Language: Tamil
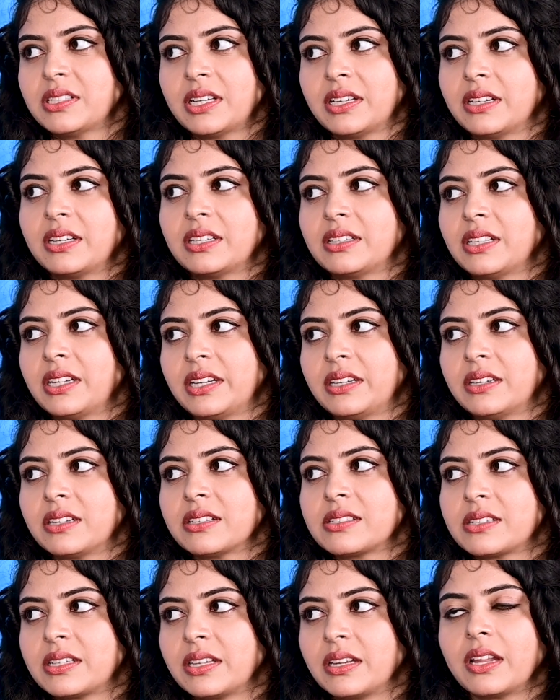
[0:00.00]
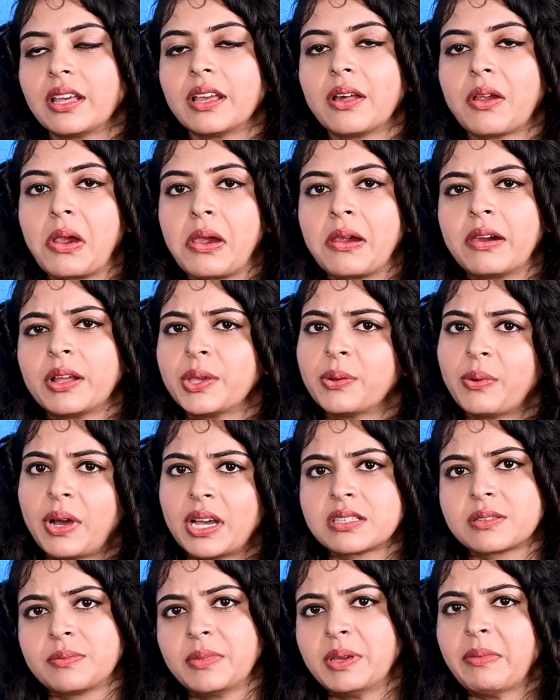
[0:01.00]
எனக்கு அதுல இன்ட்ரெஸ்ட் இல்லை யூ
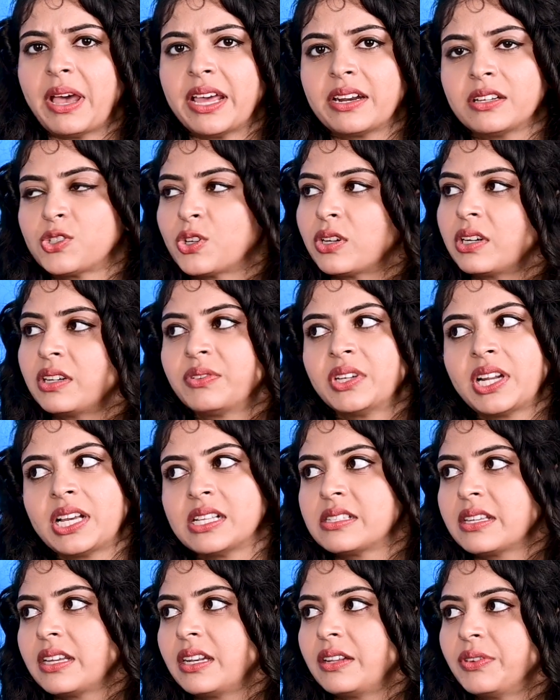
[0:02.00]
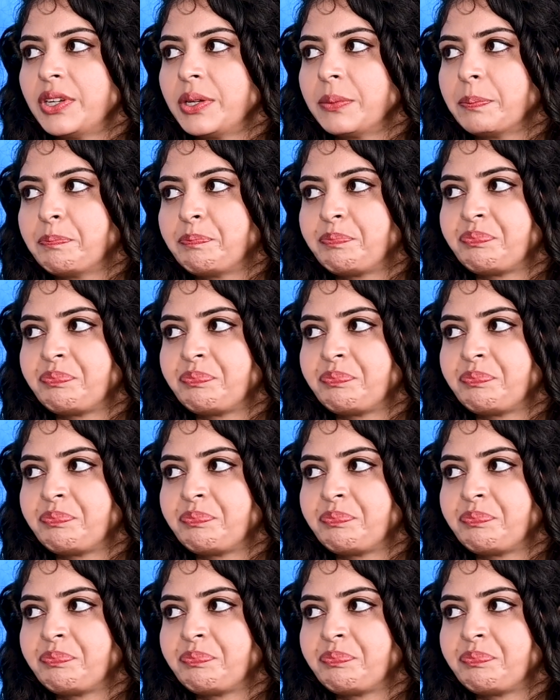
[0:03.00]
ask மீ மேரேஜ் or live in, I'll say live in.